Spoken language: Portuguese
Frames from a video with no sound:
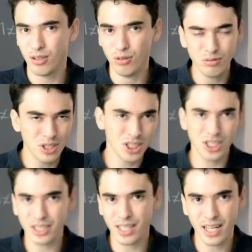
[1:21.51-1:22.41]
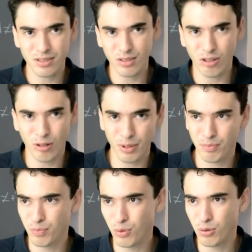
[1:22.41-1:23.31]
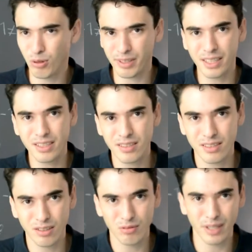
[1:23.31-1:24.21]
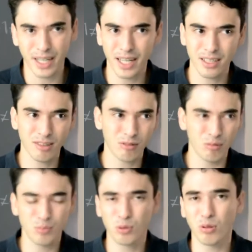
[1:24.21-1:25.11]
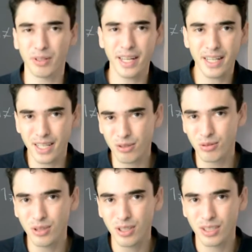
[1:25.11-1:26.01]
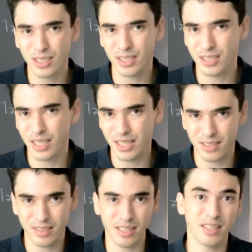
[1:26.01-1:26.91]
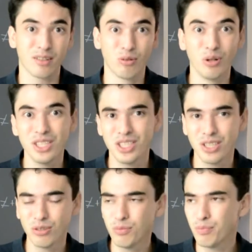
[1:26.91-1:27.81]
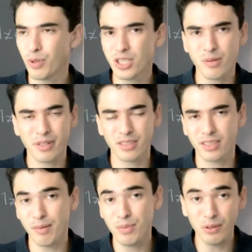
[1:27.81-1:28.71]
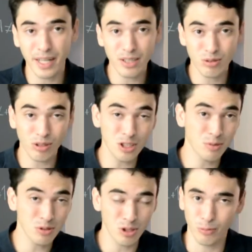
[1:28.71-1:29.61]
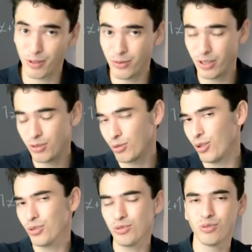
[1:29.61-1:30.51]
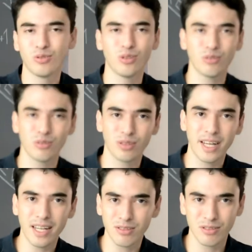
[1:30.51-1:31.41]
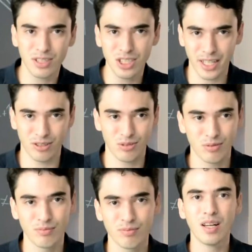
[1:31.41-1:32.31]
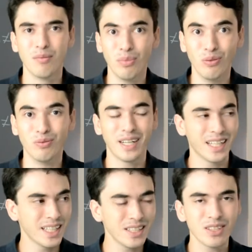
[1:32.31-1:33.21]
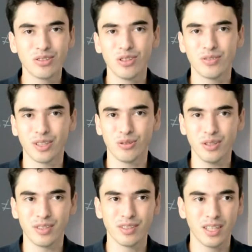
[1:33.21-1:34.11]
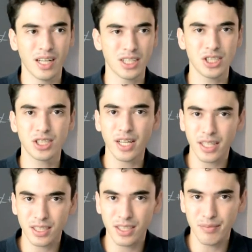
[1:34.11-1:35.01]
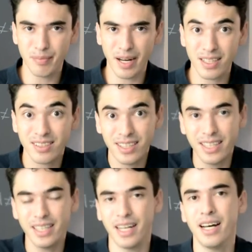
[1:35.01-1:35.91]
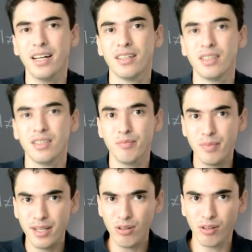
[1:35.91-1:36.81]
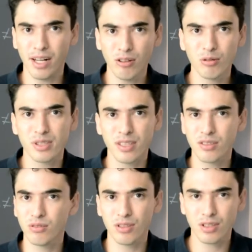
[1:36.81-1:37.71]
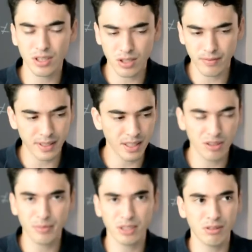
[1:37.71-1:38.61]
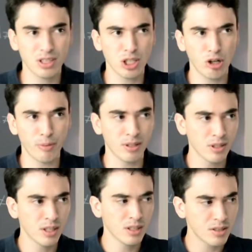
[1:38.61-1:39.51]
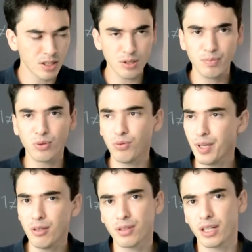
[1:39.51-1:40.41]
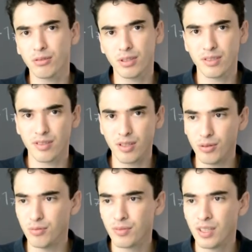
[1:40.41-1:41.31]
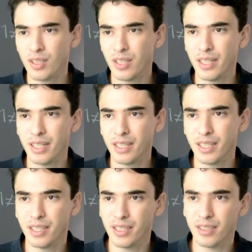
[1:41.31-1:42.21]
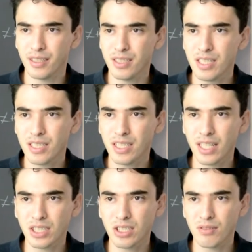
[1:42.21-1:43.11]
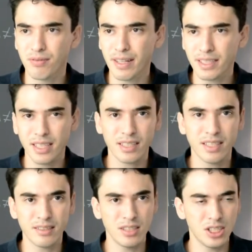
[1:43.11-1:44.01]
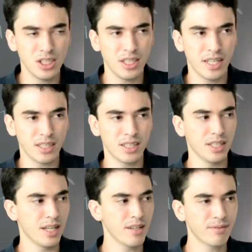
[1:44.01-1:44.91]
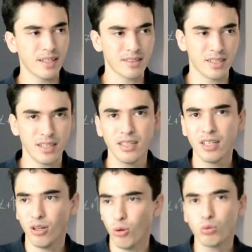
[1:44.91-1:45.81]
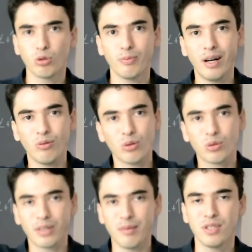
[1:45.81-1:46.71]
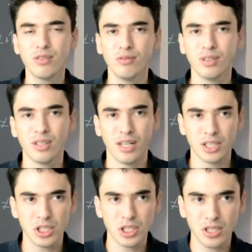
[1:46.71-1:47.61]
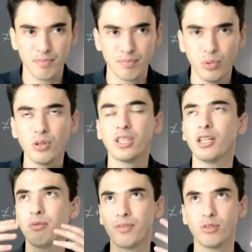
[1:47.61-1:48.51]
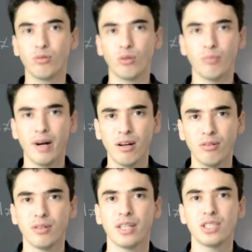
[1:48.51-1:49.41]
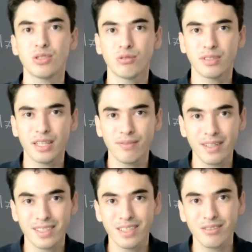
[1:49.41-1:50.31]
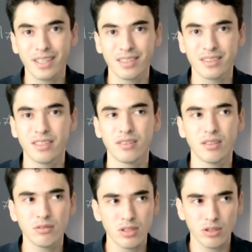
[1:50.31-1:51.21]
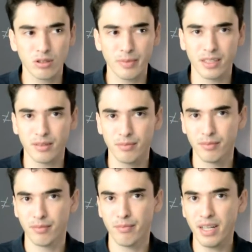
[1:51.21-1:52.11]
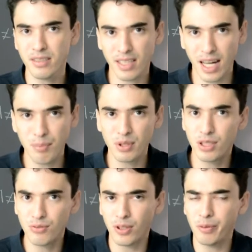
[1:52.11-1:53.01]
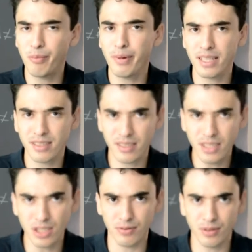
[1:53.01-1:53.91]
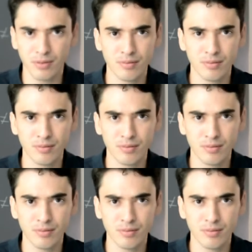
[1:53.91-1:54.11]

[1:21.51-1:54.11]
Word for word: um dia de atraso na obra por qualquer decisão errada, por qualquer erro, que tem que ser corrigido pode representar mil reais só de mão de obra, fora todos os outros gastos indiretos. Bom, além desses dois fatores, a gente está aqui para acelerar e melhorar algumas decisões que a gente vai ter que tomar durante a obra. Seja por um erro que aconteceu é, e que a gente vai ter que decidir entre refazer ou tomar um outro caminho, a gente, por ter uma visão global, a gente consegue fazer com que essa decisão seja tomada mais rápida e de forma mais assertiva.